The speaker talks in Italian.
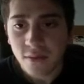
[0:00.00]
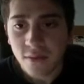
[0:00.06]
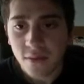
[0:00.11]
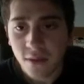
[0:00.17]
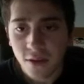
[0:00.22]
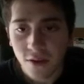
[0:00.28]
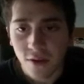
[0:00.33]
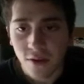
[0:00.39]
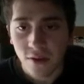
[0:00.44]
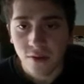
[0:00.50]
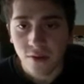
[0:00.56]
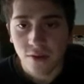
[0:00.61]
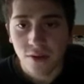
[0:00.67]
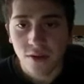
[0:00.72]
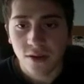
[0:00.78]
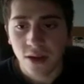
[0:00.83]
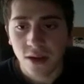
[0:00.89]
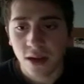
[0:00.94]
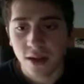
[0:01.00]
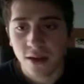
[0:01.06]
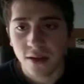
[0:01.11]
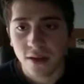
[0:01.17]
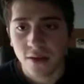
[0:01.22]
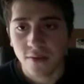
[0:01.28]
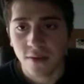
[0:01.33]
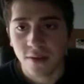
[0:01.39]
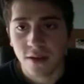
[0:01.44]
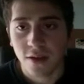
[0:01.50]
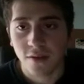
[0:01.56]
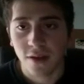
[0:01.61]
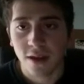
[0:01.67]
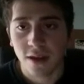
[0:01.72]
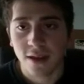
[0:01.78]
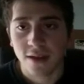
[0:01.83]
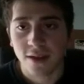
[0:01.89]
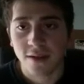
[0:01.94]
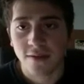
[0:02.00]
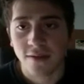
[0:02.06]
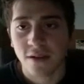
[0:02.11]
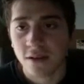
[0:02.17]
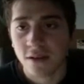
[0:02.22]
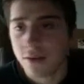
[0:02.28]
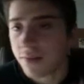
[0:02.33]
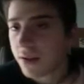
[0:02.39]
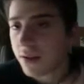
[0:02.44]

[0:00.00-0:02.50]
sono tutti, cioè, poi qua vanno le